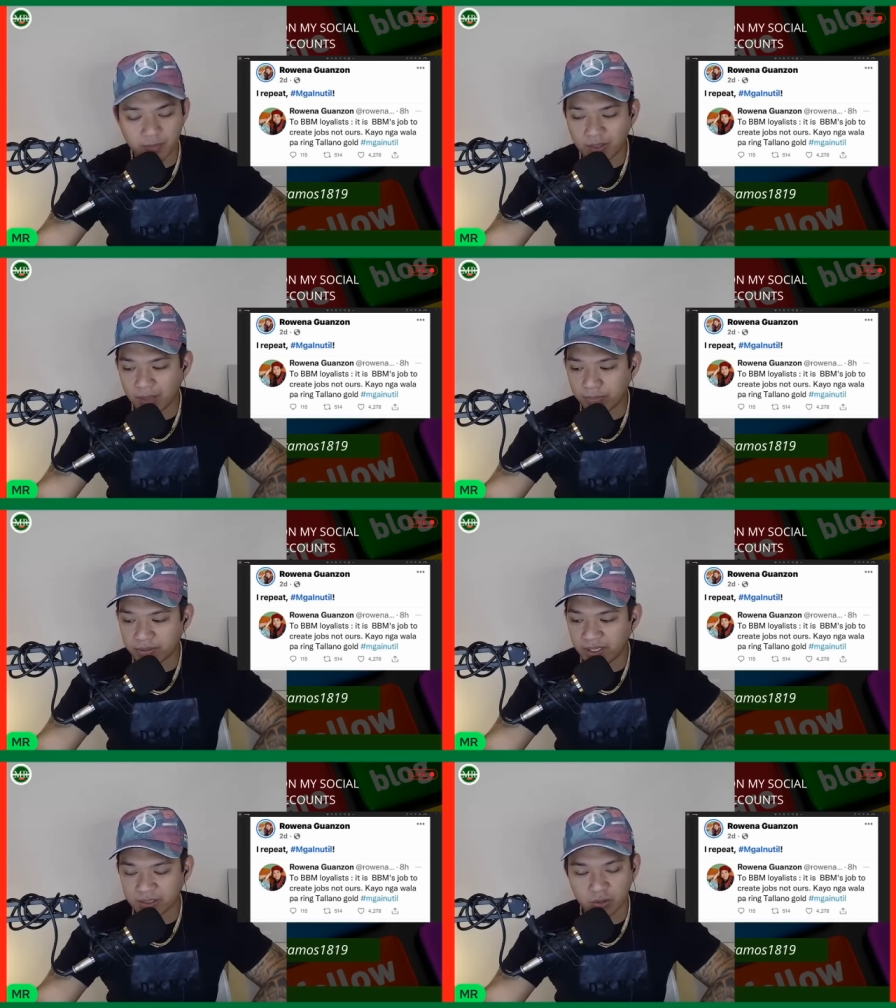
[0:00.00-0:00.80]
mga
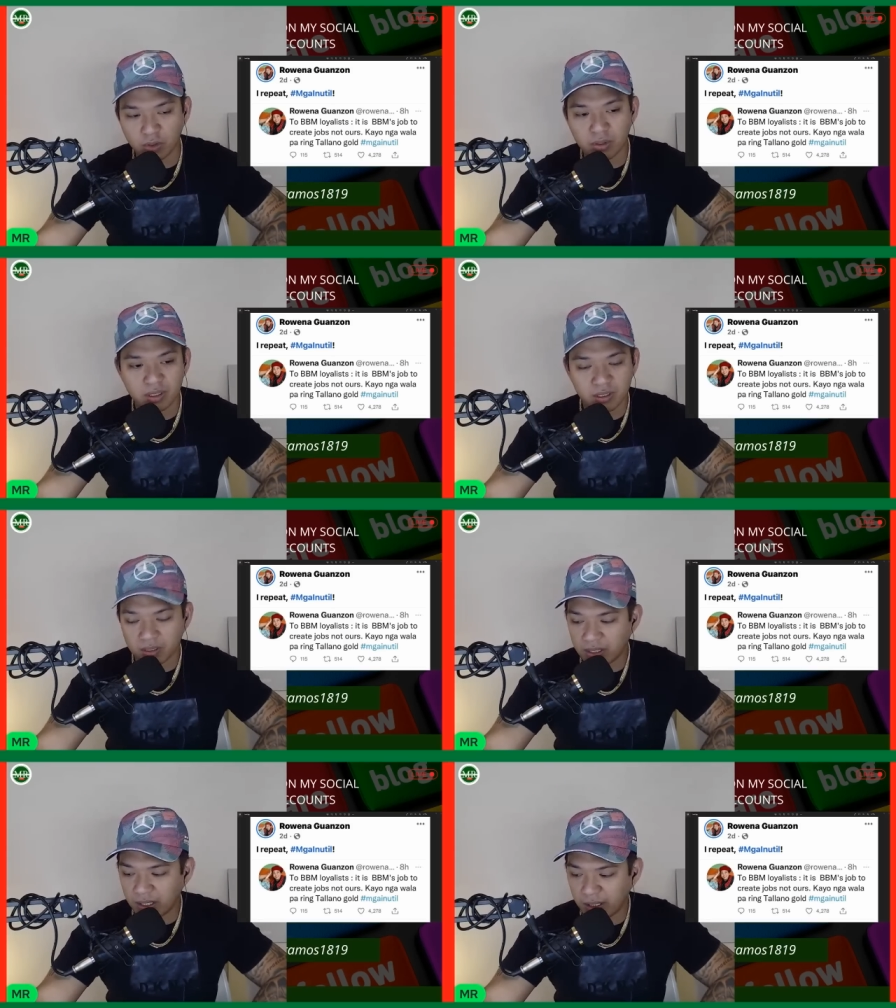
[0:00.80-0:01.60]
proyektong
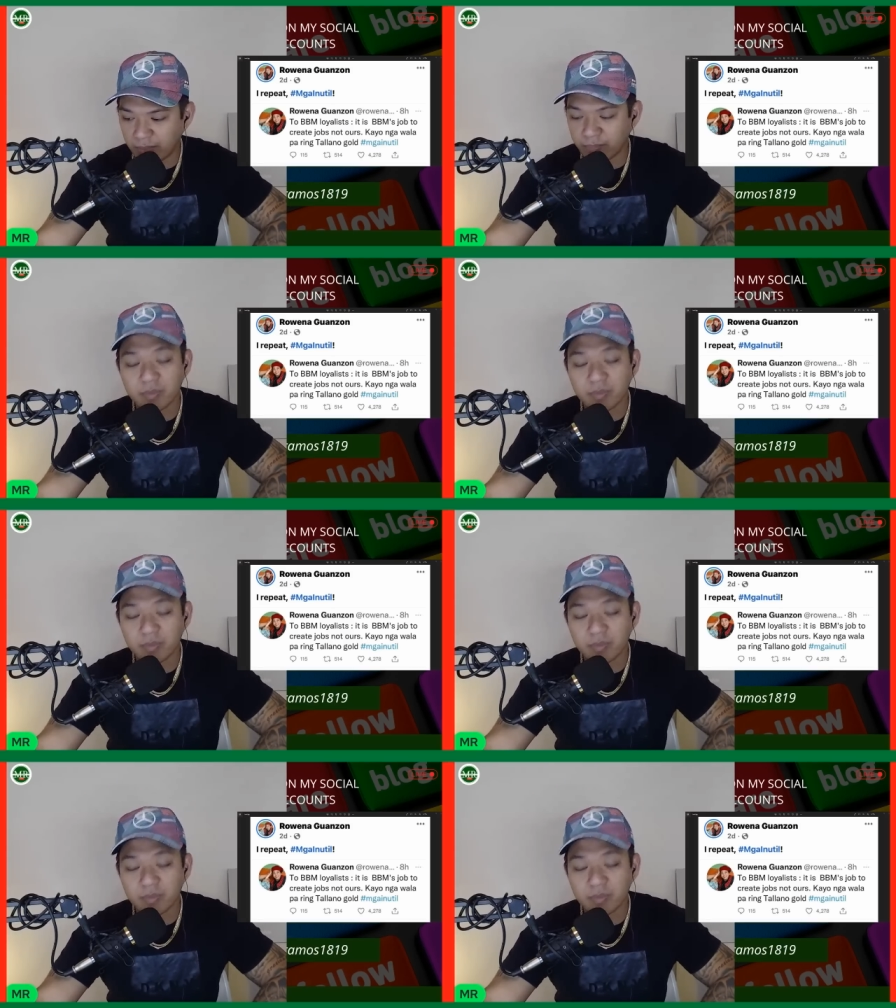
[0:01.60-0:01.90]
um,